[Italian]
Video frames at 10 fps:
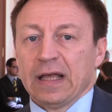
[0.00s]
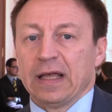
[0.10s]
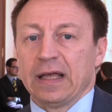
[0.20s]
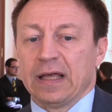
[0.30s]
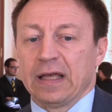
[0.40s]

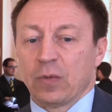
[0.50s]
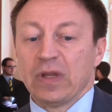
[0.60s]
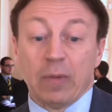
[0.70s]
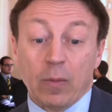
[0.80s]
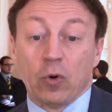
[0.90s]
E
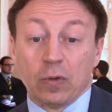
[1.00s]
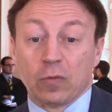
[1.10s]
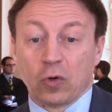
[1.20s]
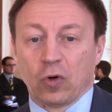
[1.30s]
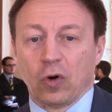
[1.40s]
quindi abbiamo
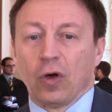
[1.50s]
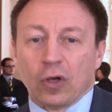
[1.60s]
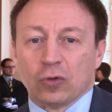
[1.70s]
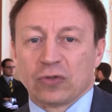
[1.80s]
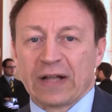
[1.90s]
in
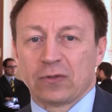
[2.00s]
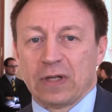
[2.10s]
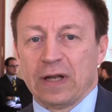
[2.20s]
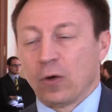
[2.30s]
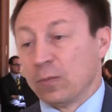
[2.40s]
incontrato
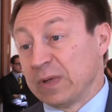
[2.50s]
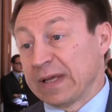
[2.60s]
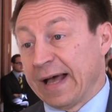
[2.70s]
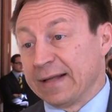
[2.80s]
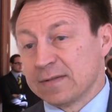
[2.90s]
delle
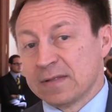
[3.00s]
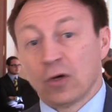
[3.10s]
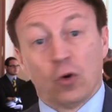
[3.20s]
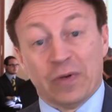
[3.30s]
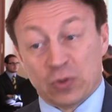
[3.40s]

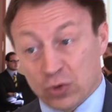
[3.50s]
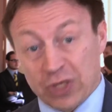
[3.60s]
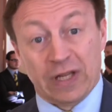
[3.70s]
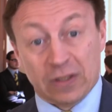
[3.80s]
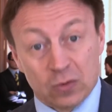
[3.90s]
complicanze, come
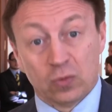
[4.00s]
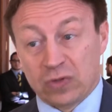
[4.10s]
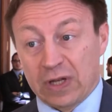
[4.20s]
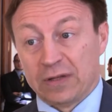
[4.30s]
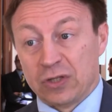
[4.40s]
succede in
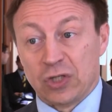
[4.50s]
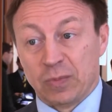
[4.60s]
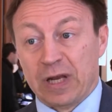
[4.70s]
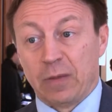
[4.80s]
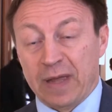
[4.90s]
tutte le
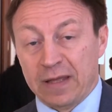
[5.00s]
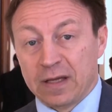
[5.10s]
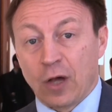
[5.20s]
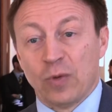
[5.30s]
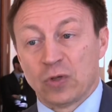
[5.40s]
discipline
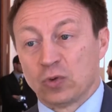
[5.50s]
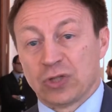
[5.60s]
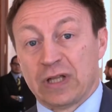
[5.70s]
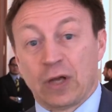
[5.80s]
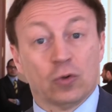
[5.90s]
mediche, come
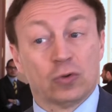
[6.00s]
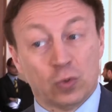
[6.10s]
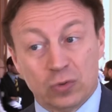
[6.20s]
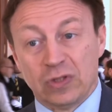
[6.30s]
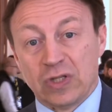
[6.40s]
succede con
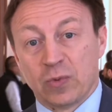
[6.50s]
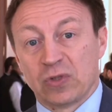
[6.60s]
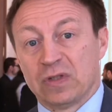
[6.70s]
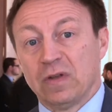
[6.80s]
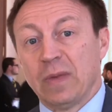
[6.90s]
tutti i
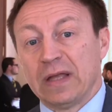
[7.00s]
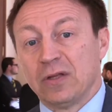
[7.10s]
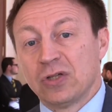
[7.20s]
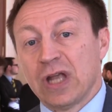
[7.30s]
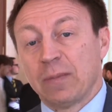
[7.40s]
dispositivi
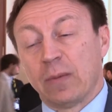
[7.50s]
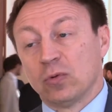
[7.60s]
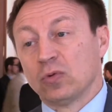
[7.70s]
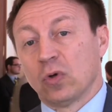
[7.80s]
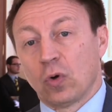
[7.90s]
medici, e abbiamo
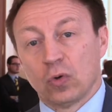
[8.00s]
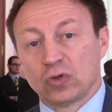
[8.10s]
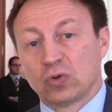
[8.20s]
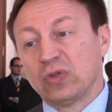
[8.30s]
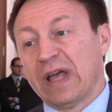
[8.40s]
dovuto
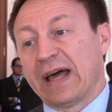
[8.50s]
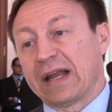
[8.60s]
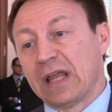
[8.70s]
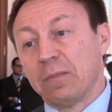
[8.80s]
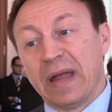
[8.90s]

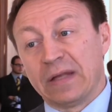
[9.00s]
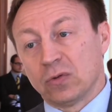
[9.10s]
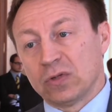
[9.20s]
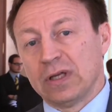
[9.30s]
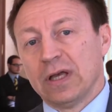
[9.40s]
studiare dei
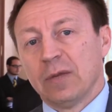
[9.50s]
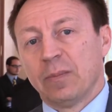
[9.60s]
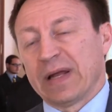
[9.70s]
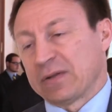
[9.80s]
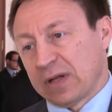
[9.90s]
metodi
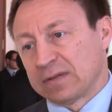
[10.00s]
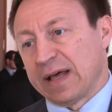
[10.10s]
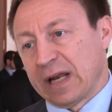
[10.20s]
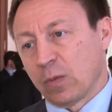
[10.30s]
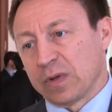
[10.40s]
per
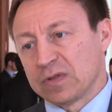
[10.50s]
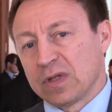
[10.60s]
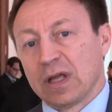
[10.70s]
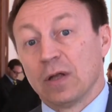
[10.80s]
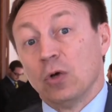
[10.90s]
trattare
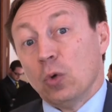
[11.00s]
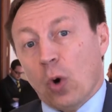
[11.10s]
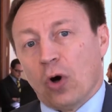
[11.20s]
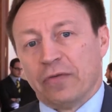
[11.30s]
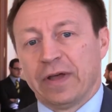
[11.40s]
queste
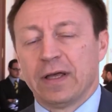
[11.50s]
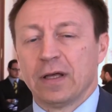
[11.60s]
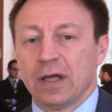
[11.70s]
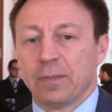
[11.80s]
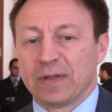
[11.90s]
nuove
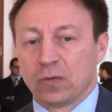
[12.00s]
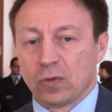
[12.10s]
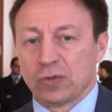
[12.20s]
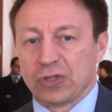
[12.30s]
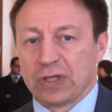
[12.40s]
eh,
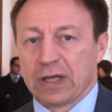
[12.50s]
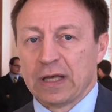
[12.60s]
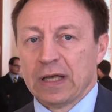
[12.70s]
patologie.